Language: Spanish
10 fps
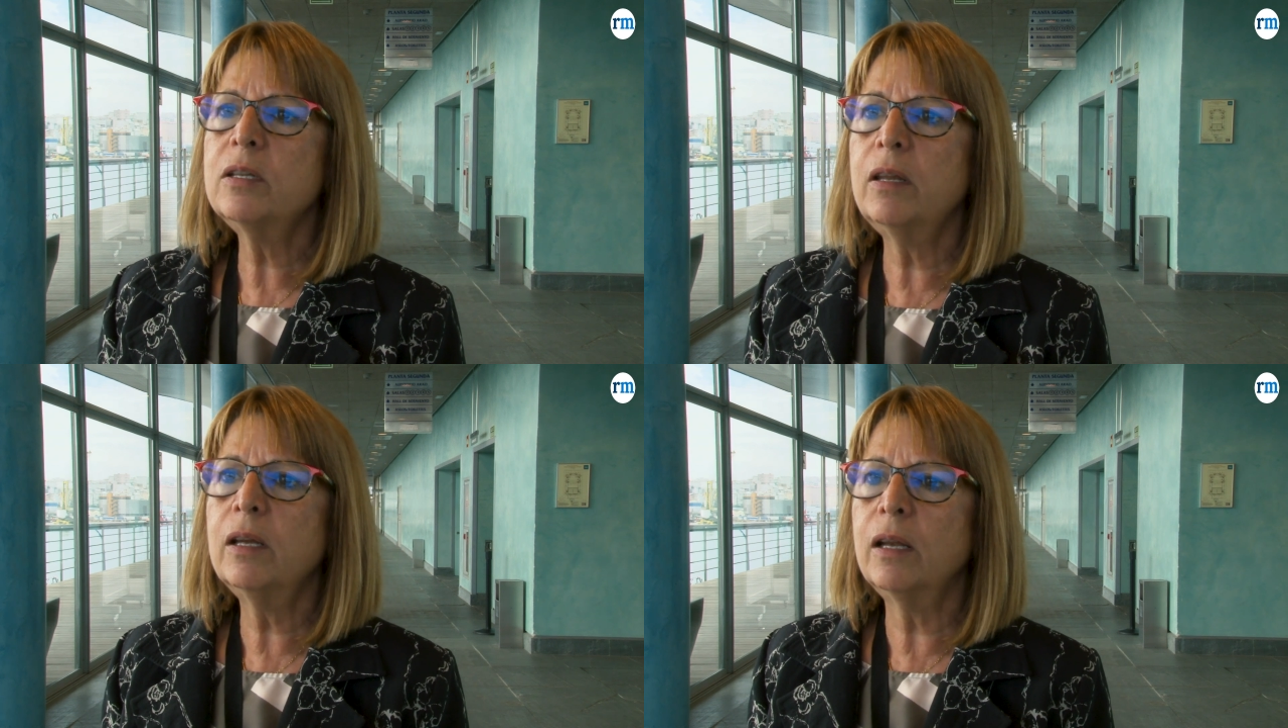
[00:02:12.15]

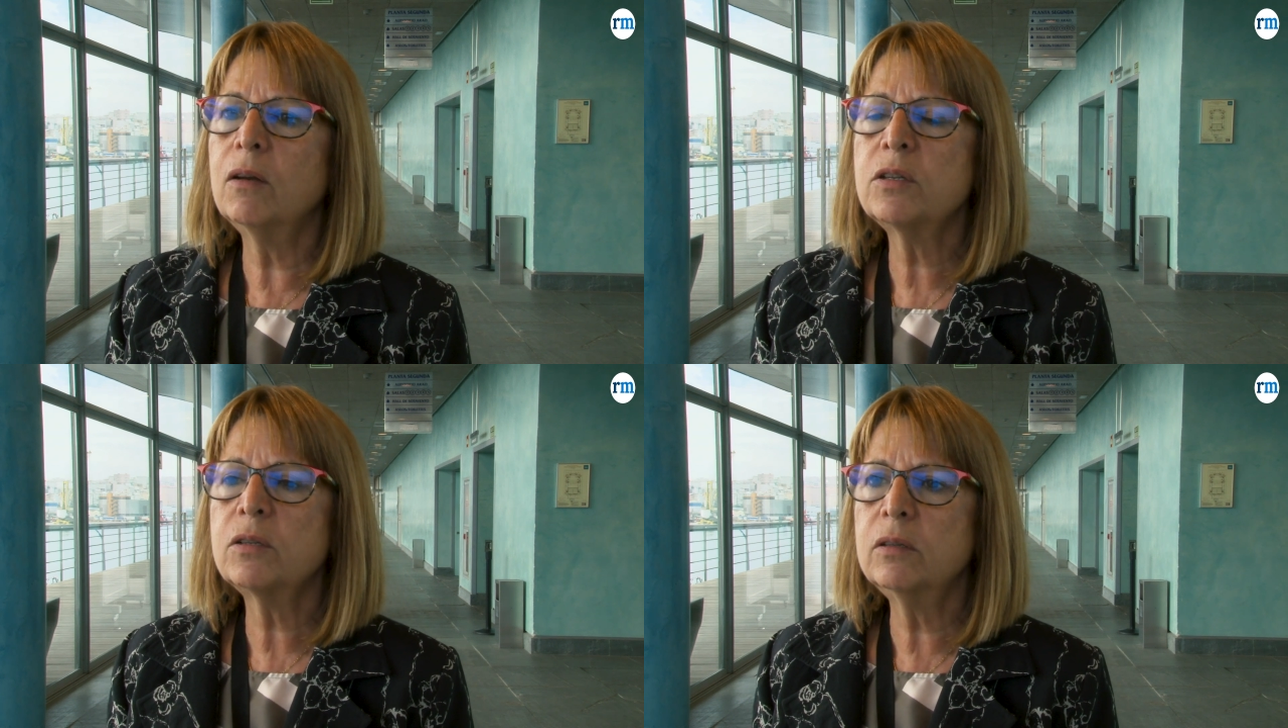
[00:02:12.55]
Es decir, que
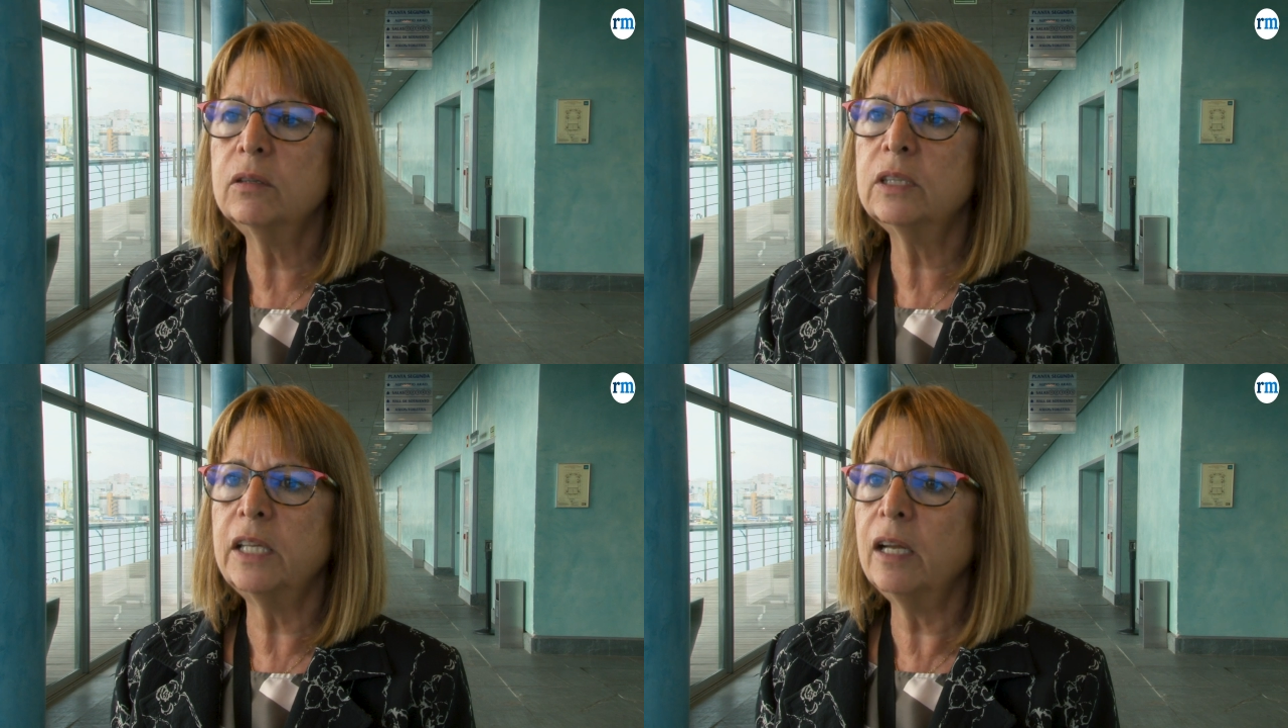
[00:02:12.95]
nos
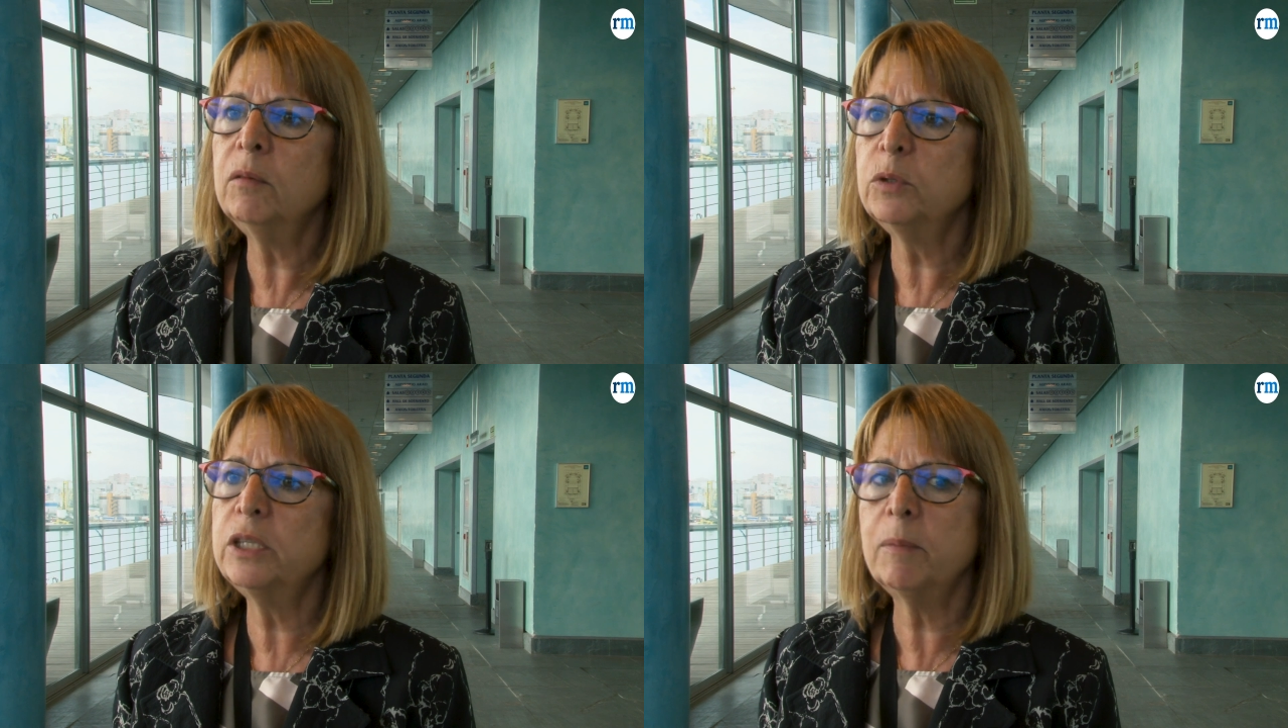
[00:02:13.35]

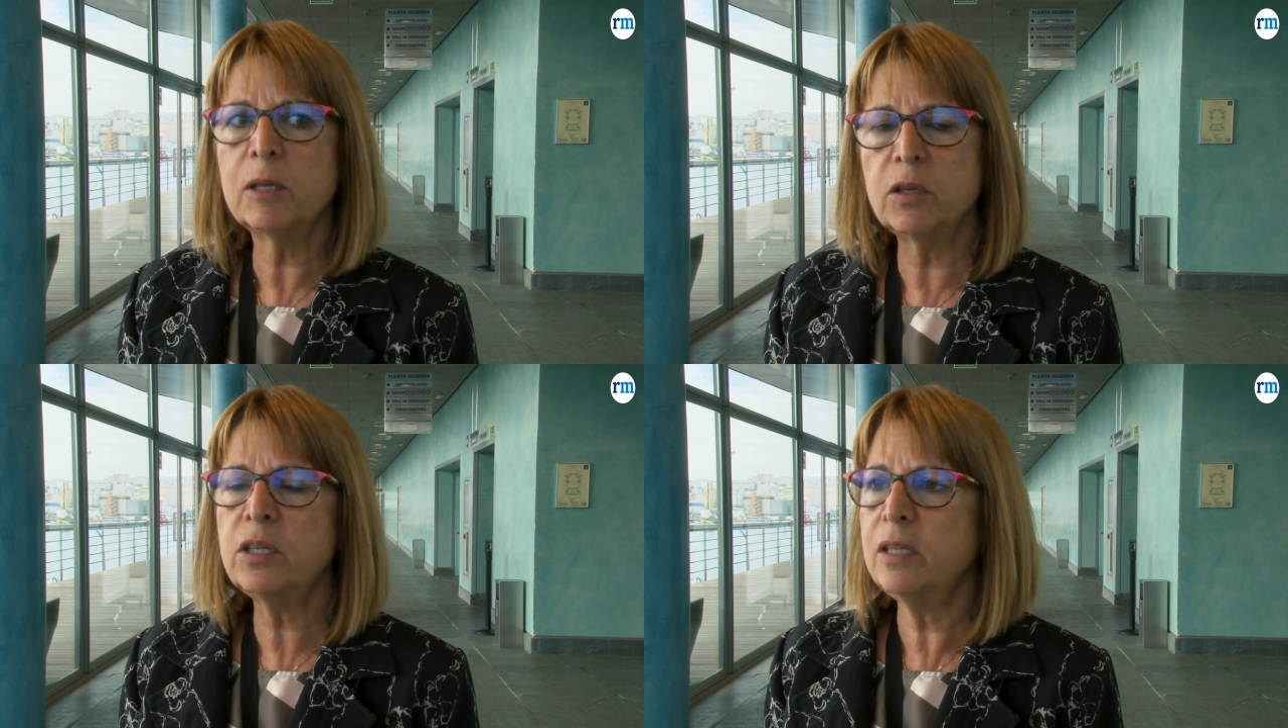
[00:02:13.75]
enseñaron
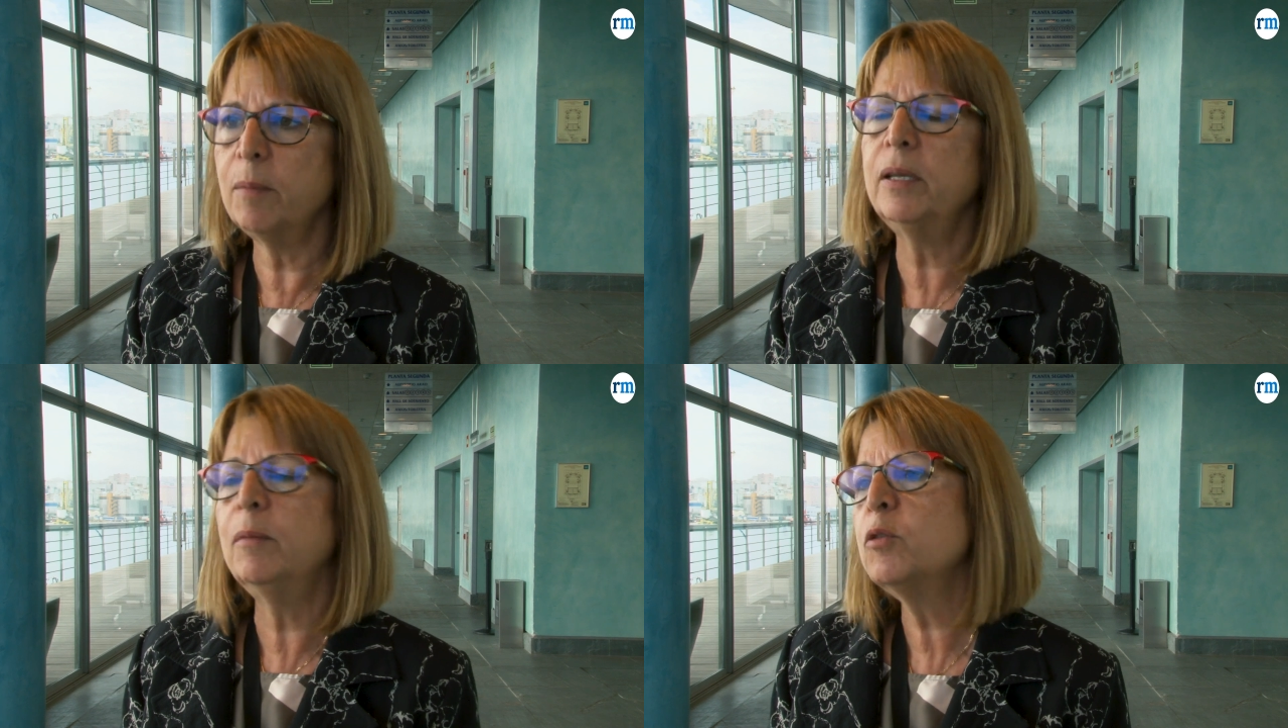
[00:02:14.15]
muchísimas cosas y
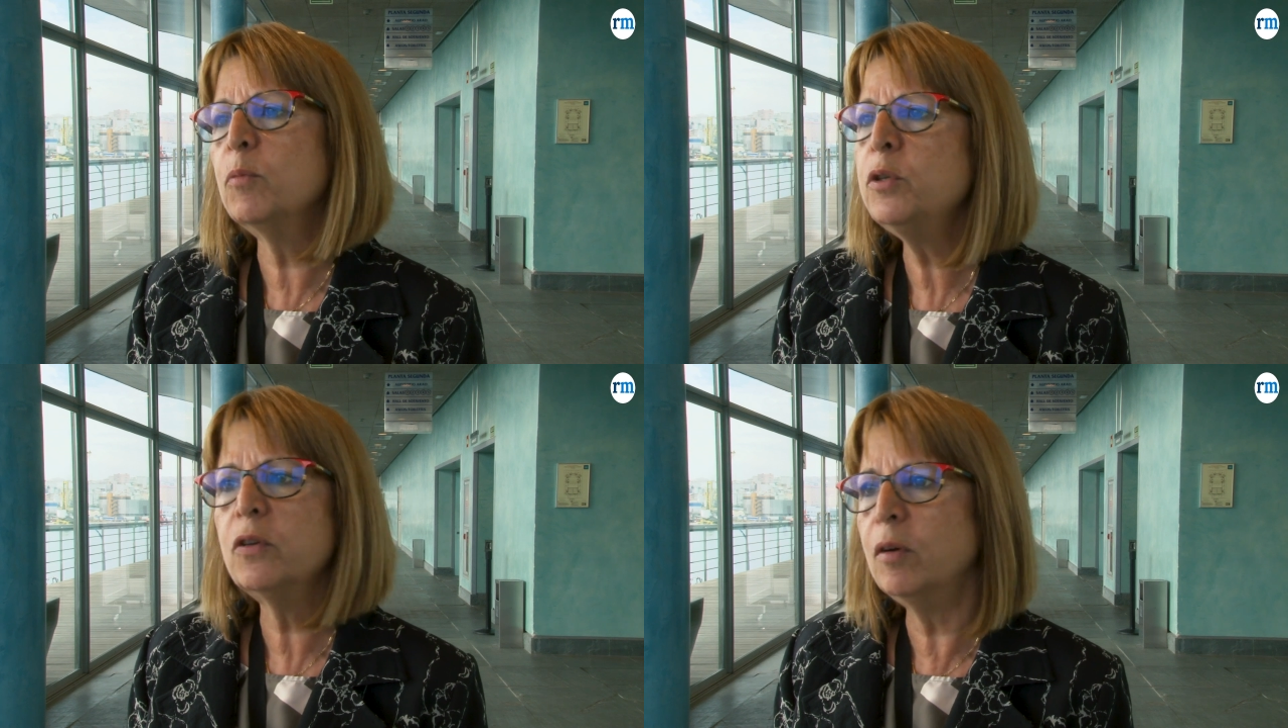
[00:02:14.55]
aprendimos
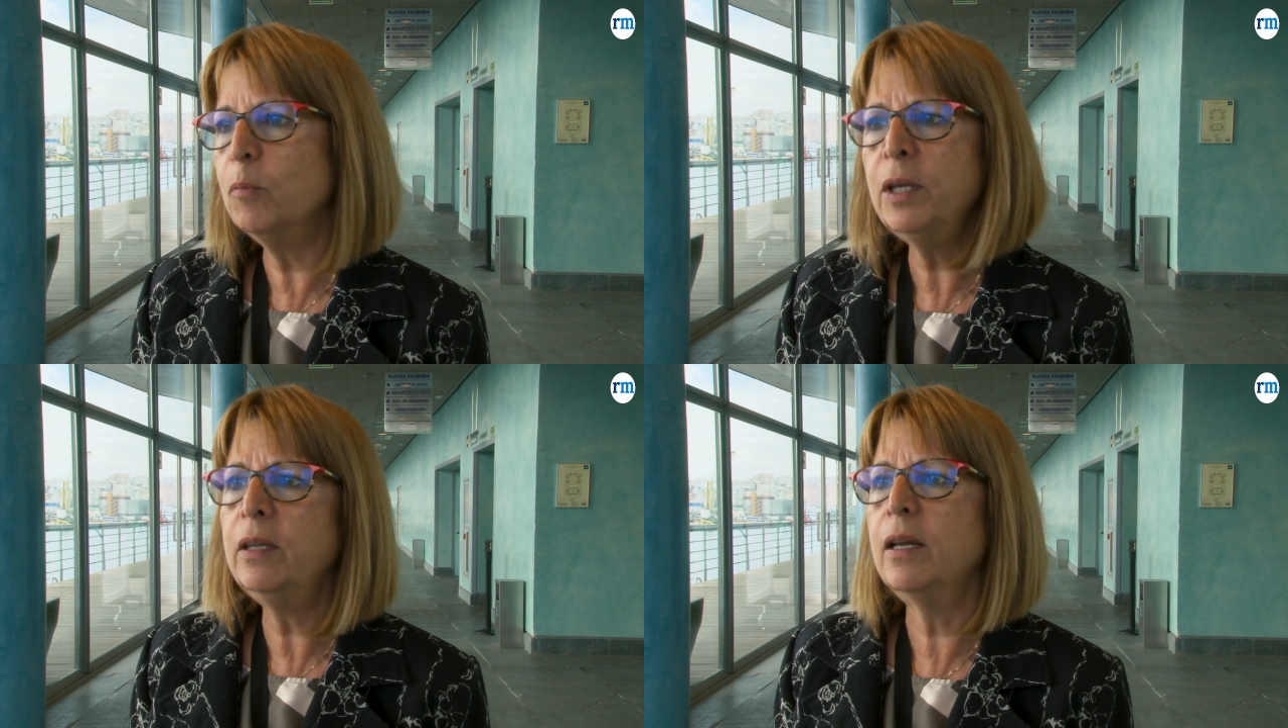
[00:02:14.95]
mucho. Fue
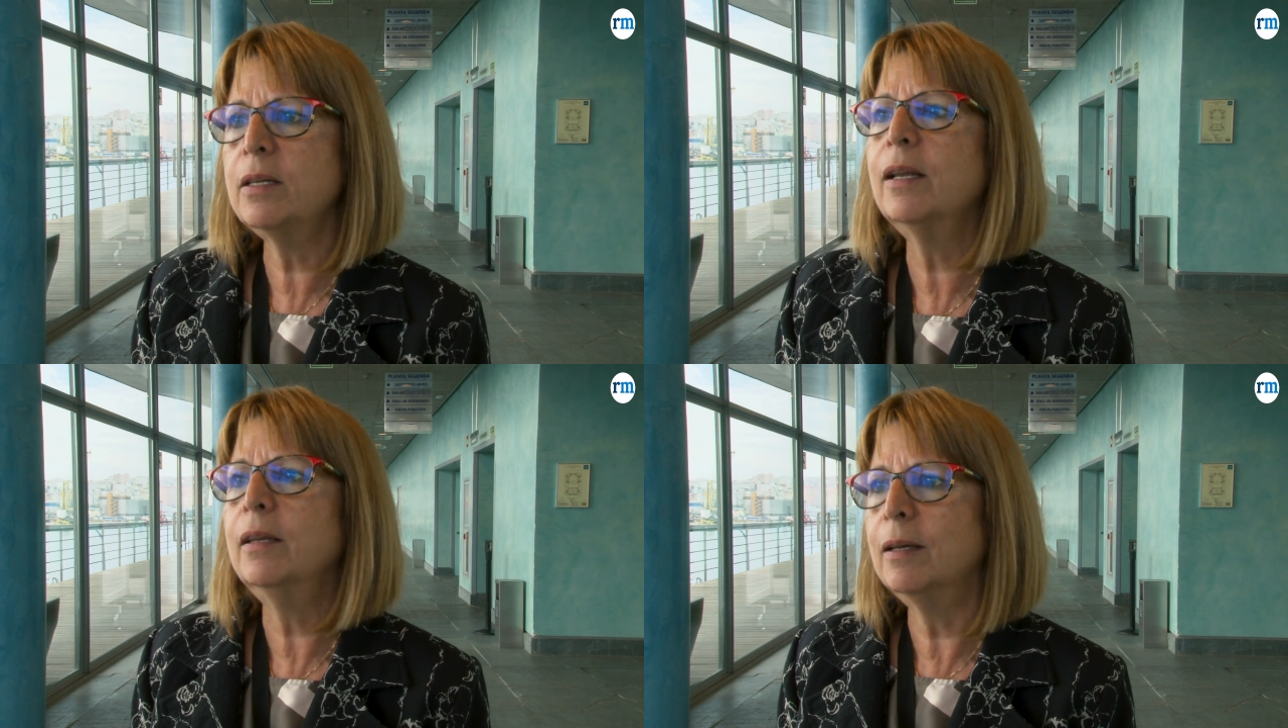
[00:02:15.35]
muy
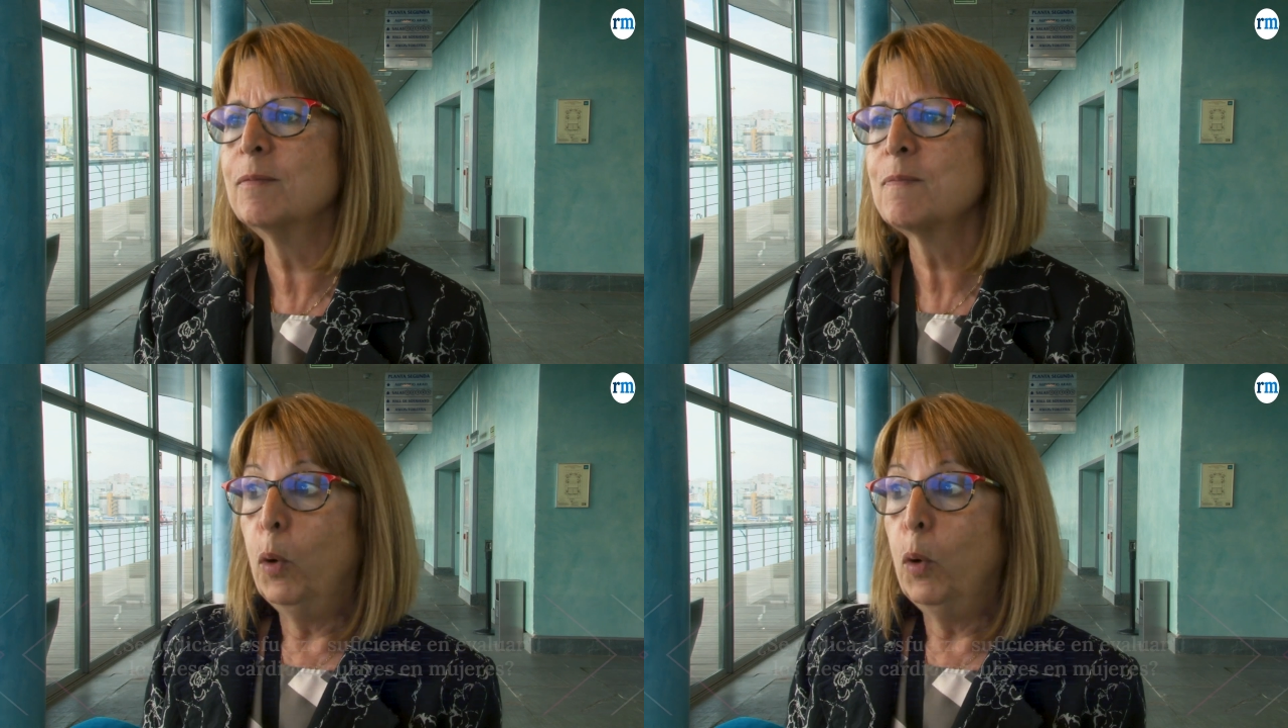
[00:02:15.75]
interesante.